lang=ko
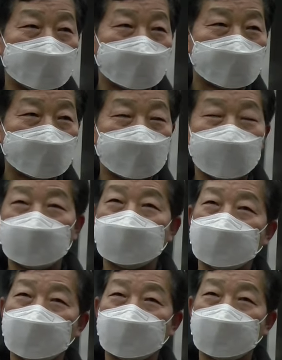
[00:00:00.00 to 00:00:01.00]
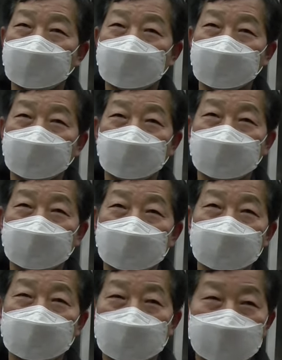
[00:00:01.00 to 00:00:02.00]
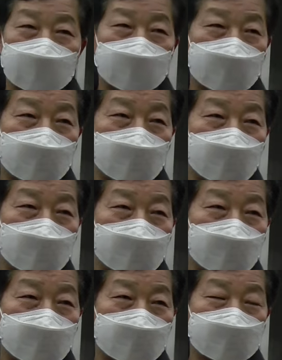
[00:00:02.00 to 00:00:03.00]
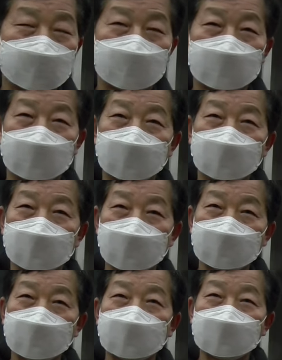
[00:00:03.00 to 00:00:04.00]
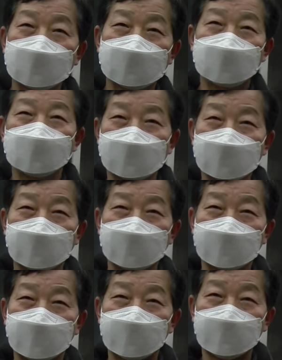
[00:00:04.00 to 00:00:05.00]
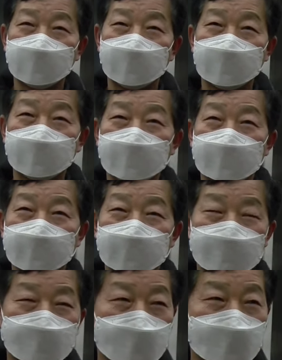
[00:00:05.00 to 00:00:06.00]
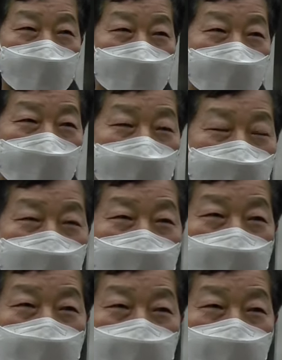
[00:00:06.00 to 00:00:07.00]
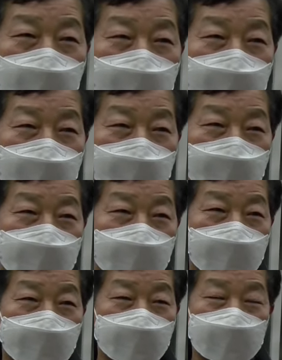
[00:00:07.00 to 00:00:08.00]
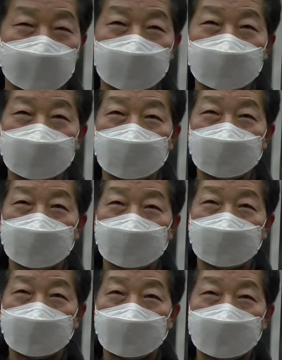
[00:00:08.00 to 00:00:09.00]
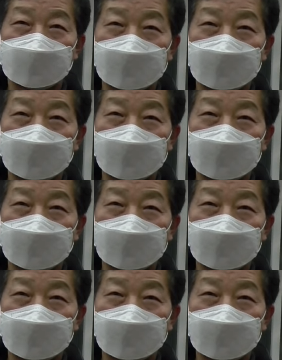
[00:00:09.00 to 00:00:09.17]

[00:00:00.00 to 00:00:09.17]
그때 이제 이것을 어, 그래도 상당한 기간이 지났죠. 그러고 나서 이제 어, 예를 들어